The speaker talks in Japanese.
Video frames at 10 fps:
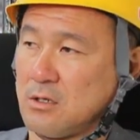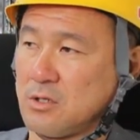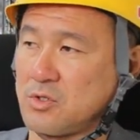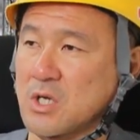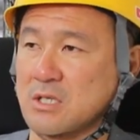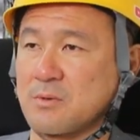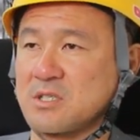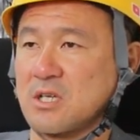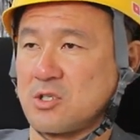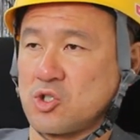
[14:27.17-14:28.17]
でうちは足場
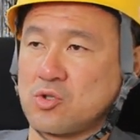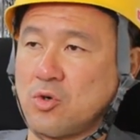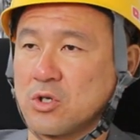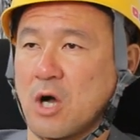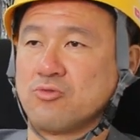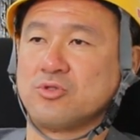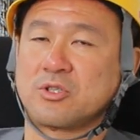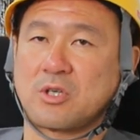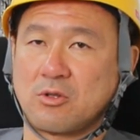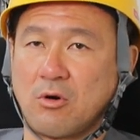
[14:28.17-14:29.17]
資材すっごい買うんで
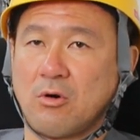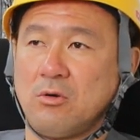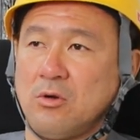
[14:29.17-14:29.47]
すけど